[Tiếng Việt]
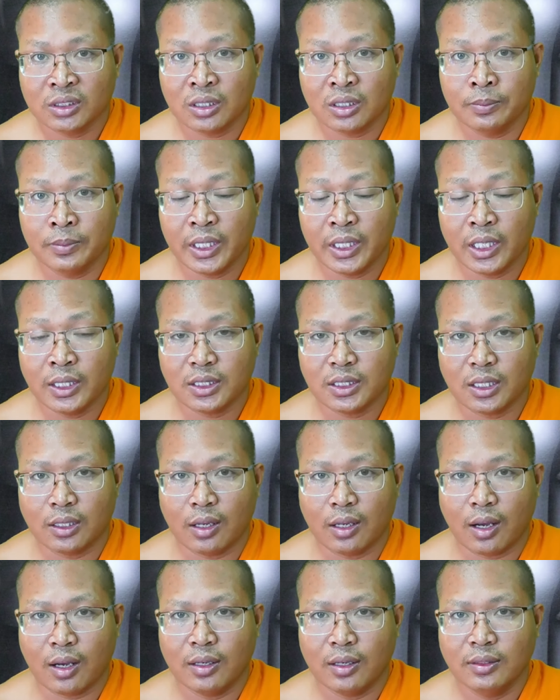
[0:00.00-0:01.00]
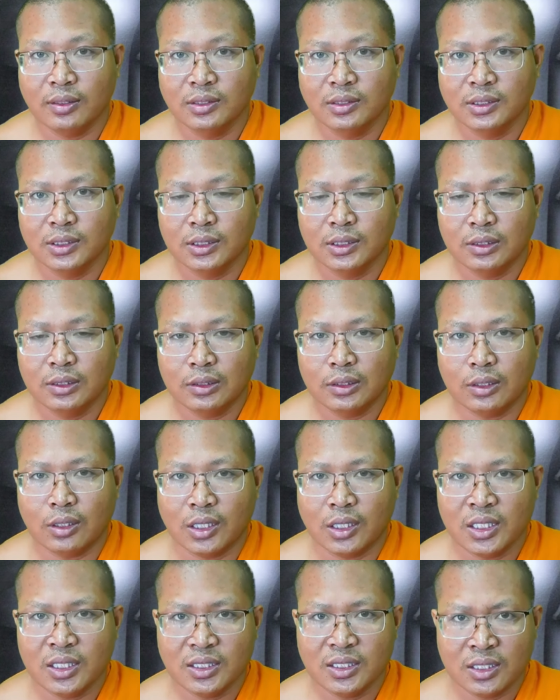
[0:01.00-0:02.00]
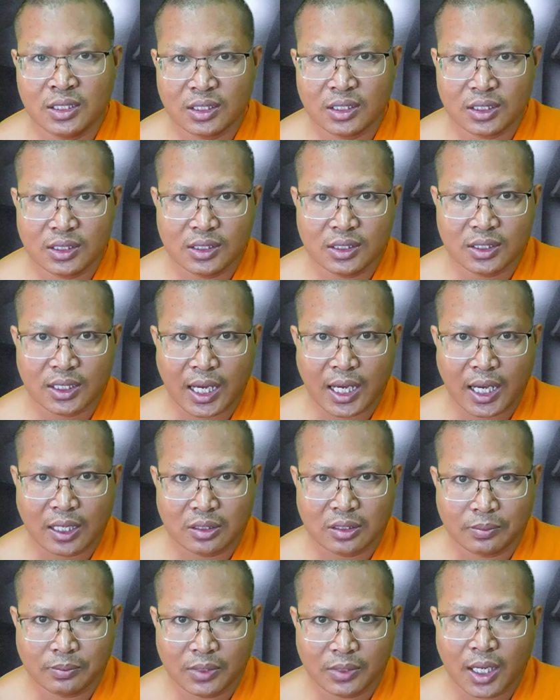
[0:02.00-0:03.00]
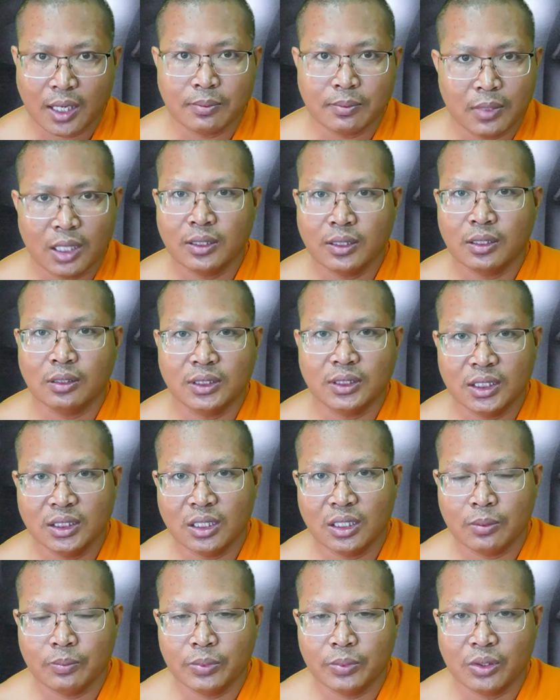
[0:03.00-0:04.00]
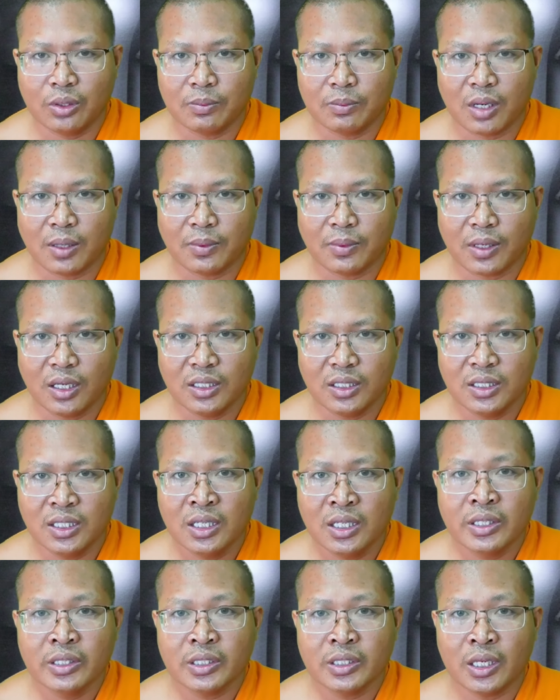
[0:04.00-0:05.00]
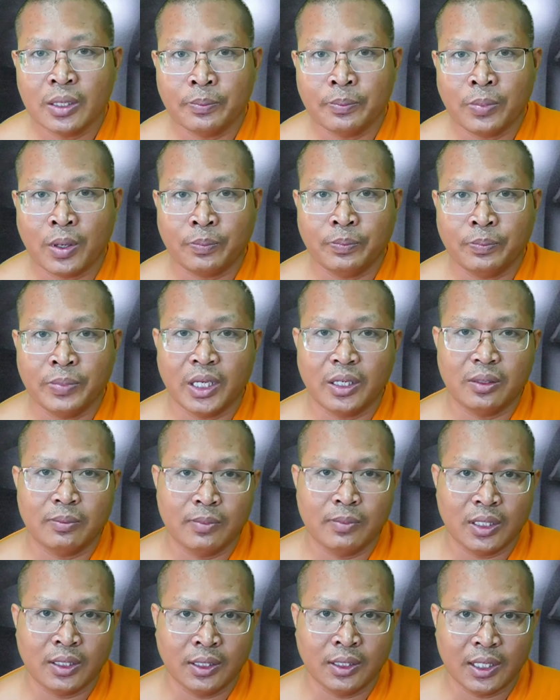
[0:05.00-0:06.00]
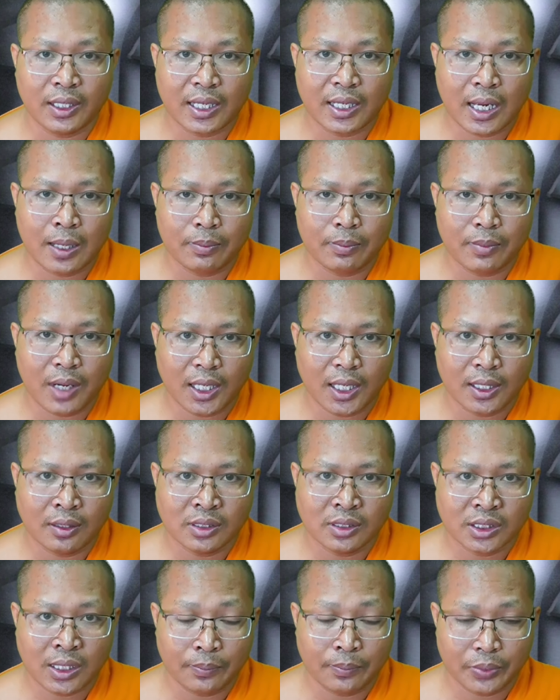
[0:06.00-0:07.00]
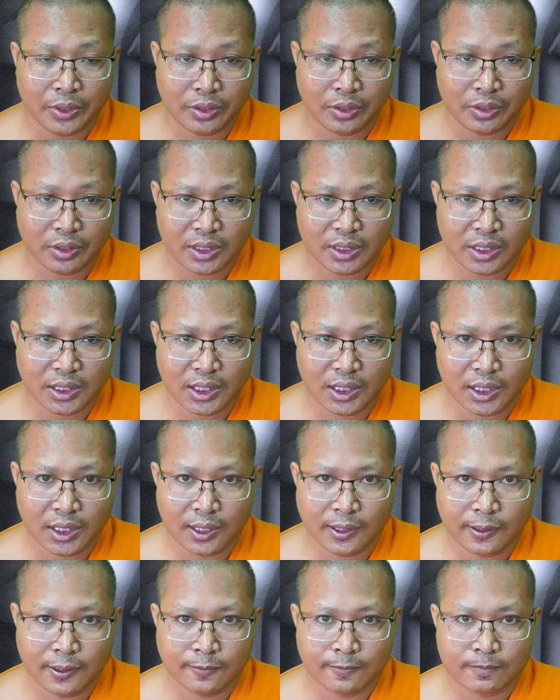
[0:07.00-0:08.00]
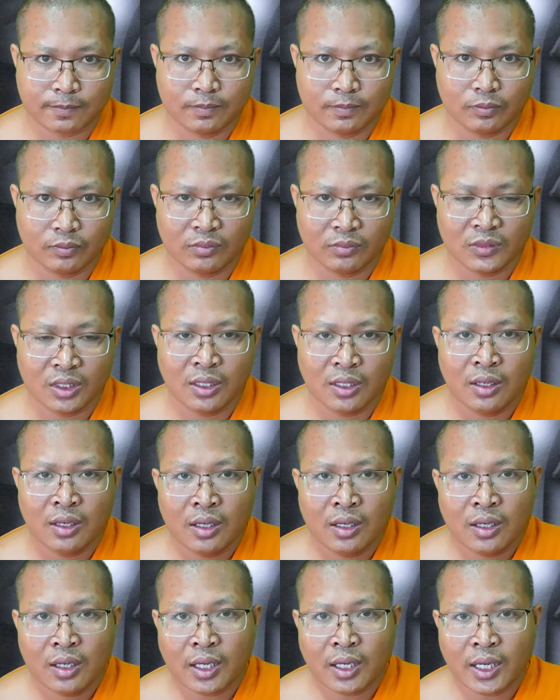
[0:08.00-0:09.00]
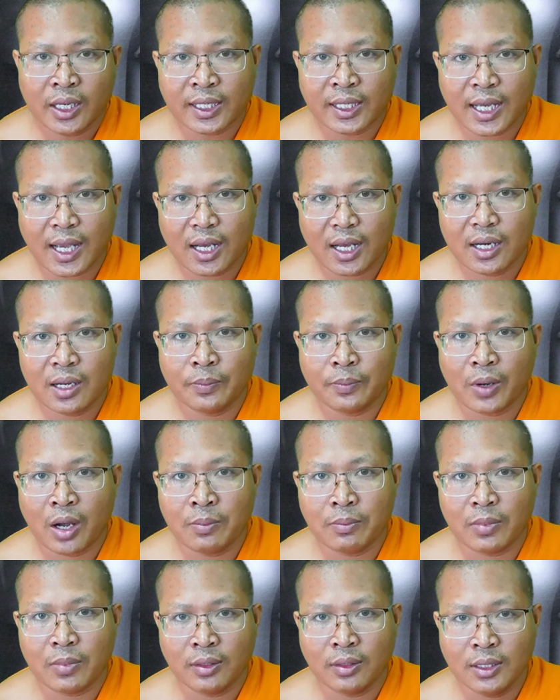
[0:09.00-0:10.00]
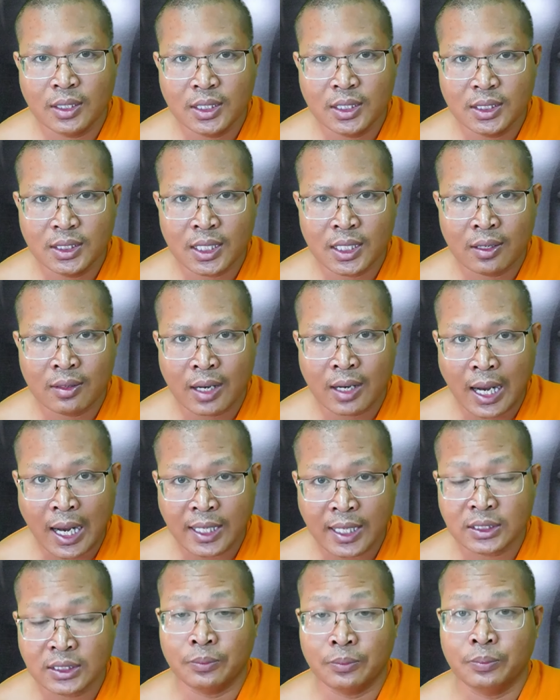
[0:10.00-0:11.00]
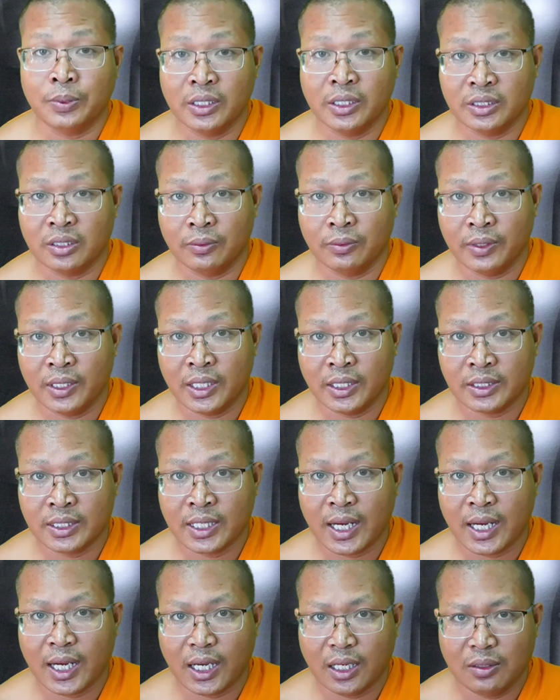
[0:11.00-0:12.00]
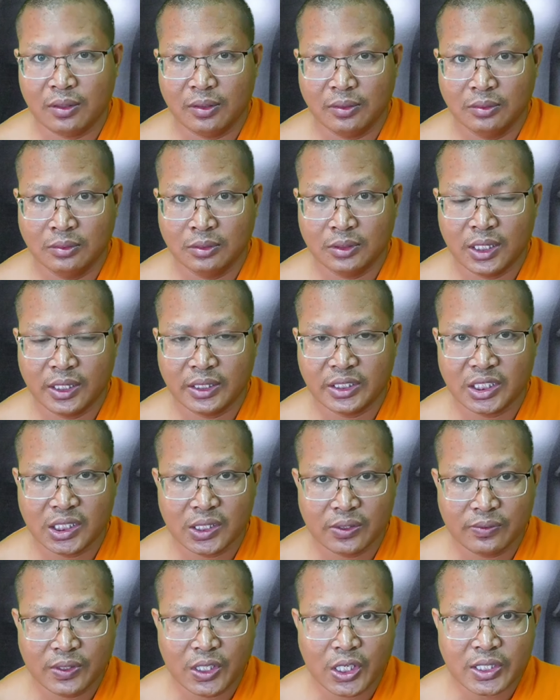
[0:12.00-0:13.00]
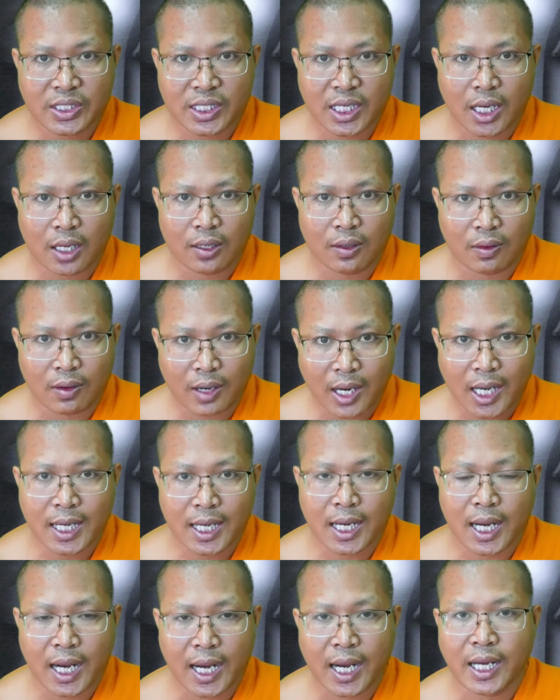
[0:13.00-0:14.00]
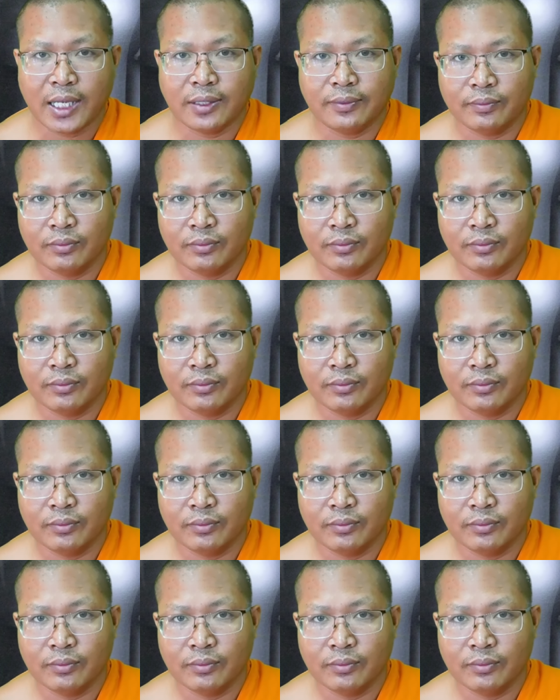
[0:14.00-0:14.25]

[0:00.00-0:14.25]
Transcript: miên chỉnh lò toán ấy từ ca sầm lăng mơ nó từ từng vuông bảo bắn chìa bọc tiền để mất này ca ba nó sắp bao nhiêu tự nhiên hai ca để bong mình lư nó asaphi sa vía cha nó chìa vía cha đó ăn ai